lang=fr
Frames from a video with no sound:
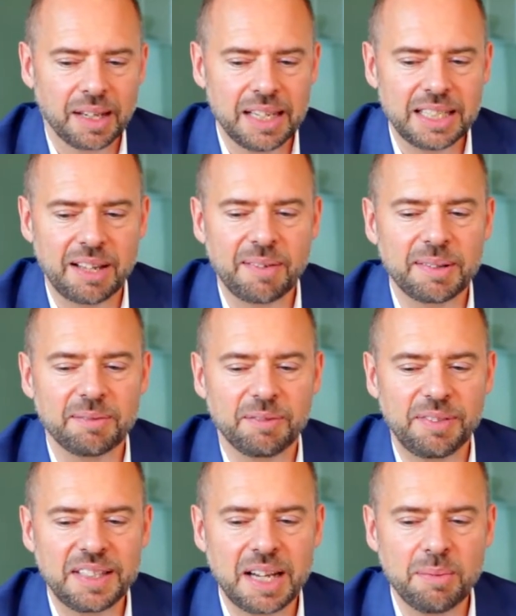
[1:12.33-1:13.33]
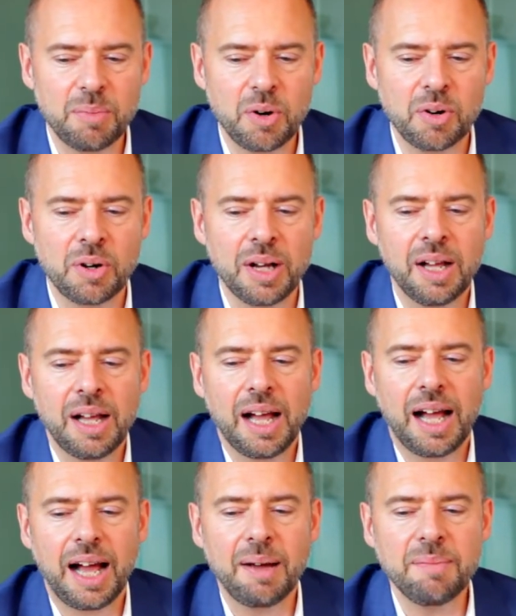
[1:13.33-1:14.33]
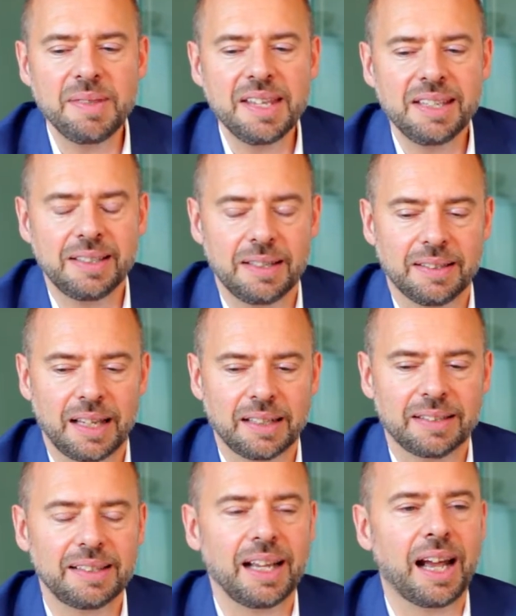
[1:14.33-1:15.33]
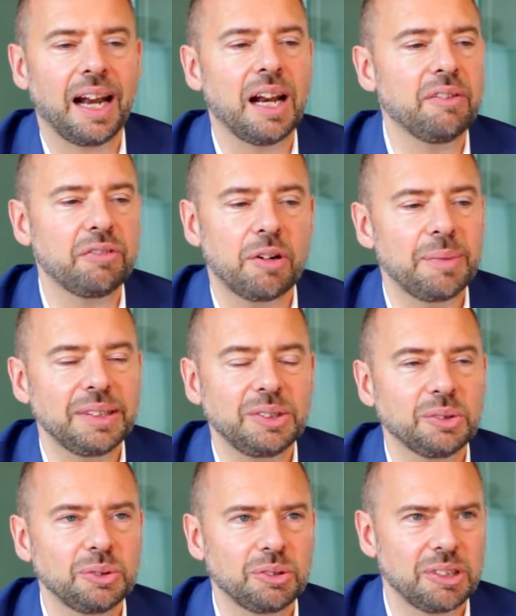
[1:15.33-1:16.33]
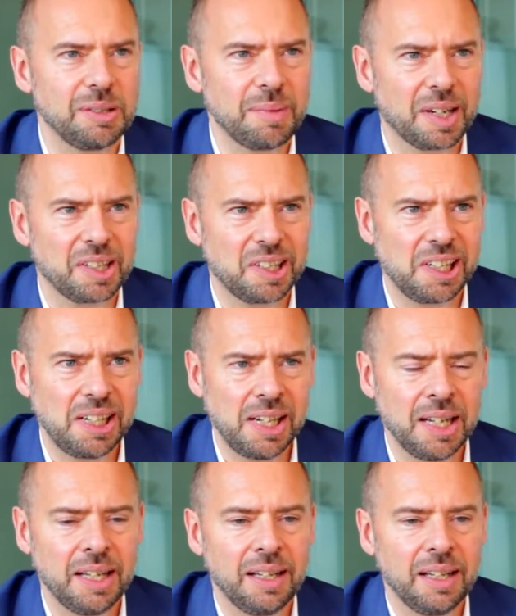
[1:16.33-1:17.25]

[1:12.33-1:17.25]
Et ça va finalement amener cet accès à l'information sur les marchés